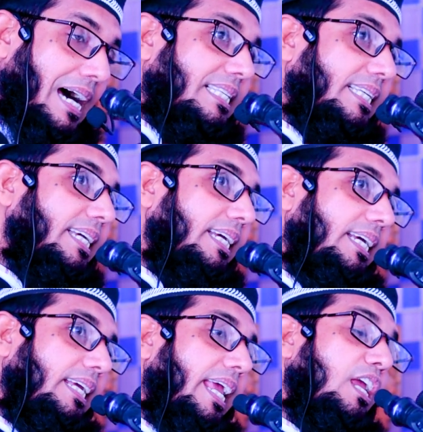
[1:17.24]
আজকে
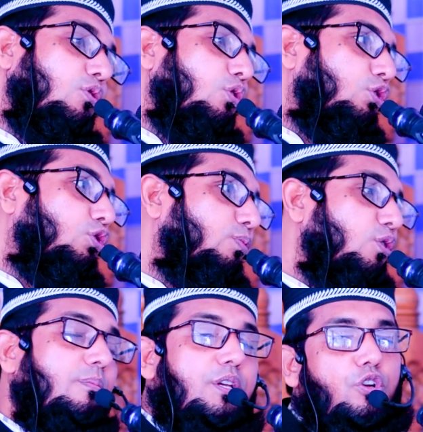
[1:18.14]
এই
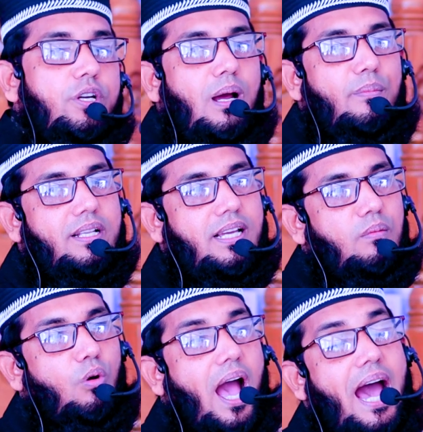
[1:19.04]
গুরুত্বপূর্ণ বিষয়টা আমরা
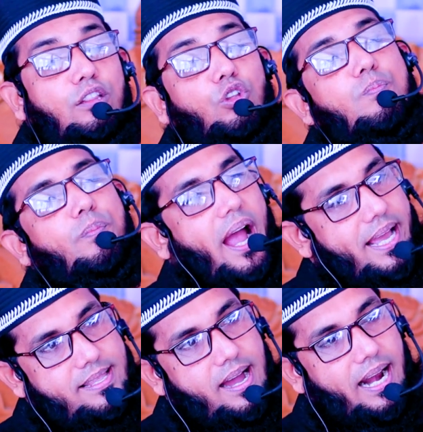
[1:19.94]
জানবো আদব
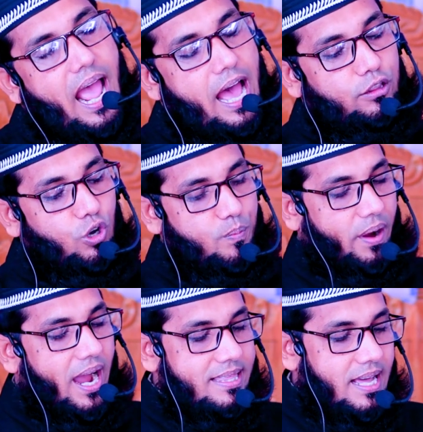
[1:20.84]
কায়দা আর আদব
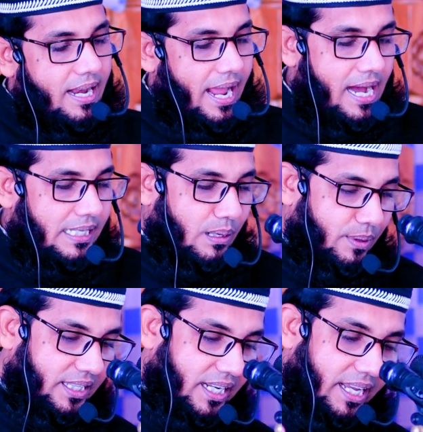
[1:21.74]
কায়দা লেহাজ
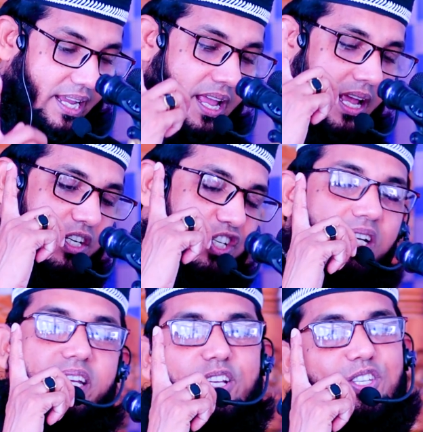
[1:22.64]
আমাদেরকে
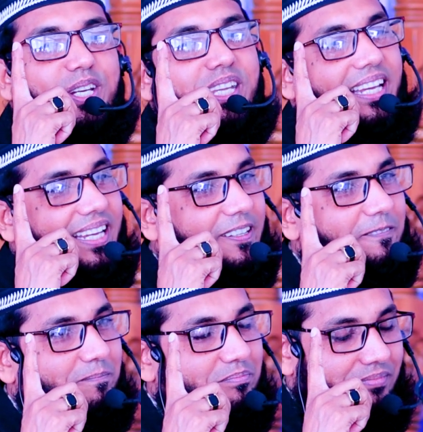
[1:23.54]
শিখিয়েছেন কে
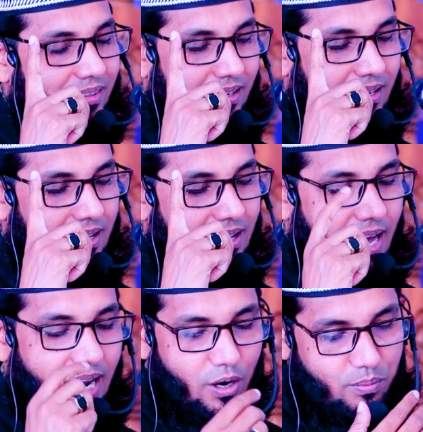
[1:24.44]

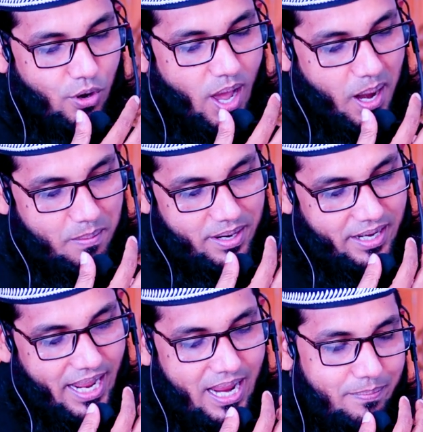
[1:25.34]
আল্লাহ রবুল আলমী
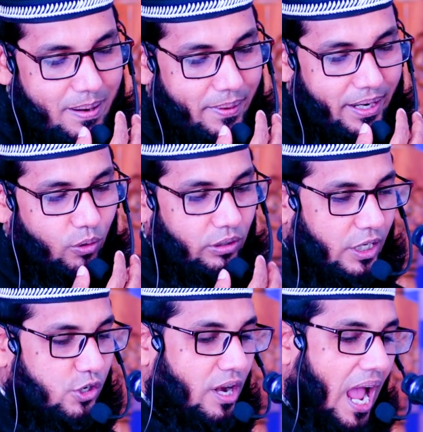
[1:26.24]
এই ব্যাপারে
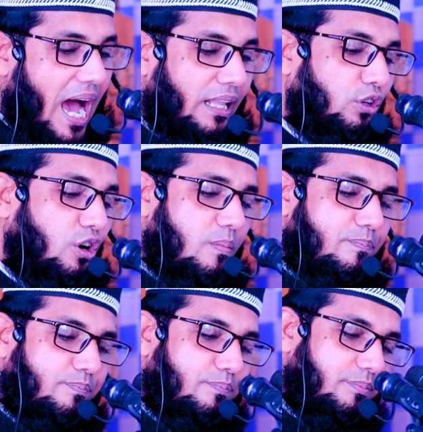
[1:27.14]
কথা শুনি আদব
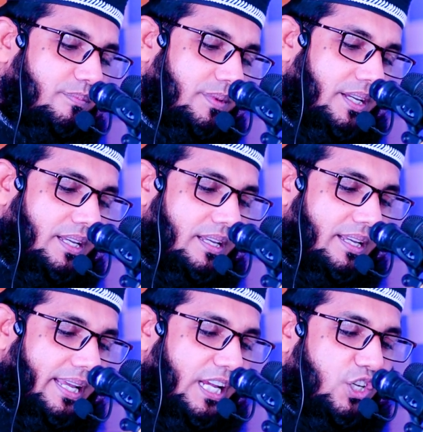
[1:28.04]

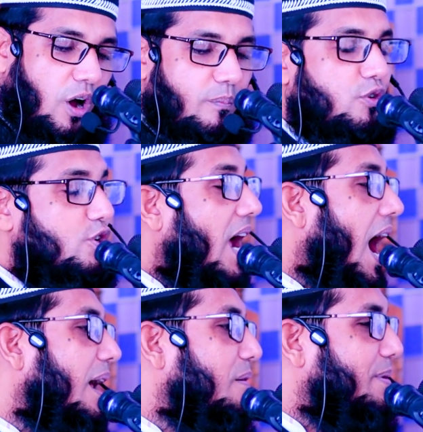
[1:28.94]
এই শব্দটি
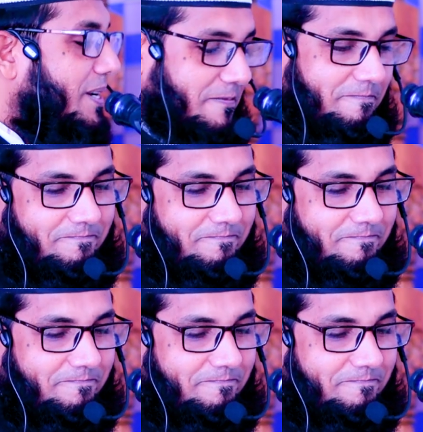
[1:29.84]
আরবি